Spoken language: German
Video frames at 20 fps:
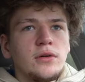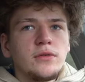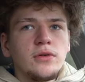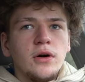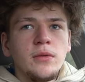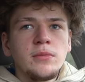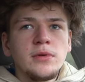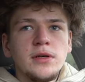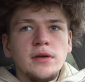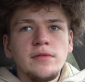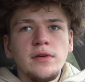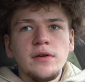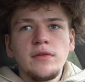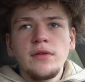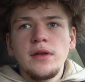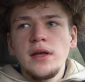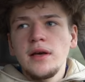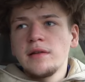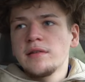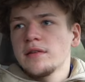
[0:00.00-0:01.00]
Ich freue mich einfach
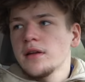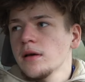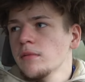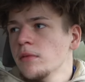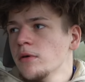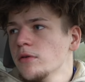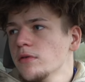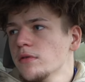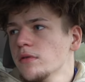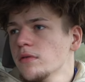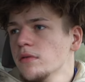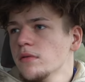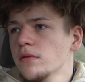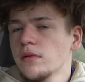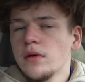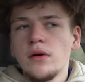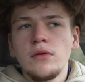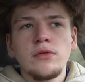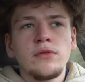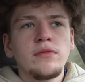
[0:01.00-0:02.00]
wieder extrem aufs,
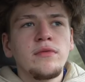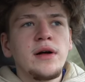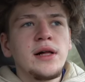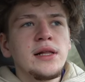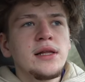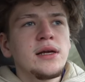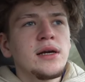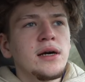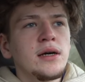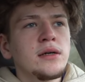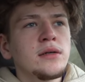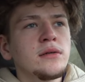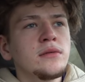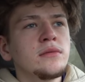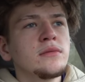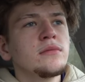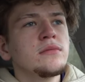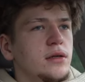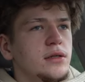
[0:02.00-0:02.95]
aufs Waldkacken.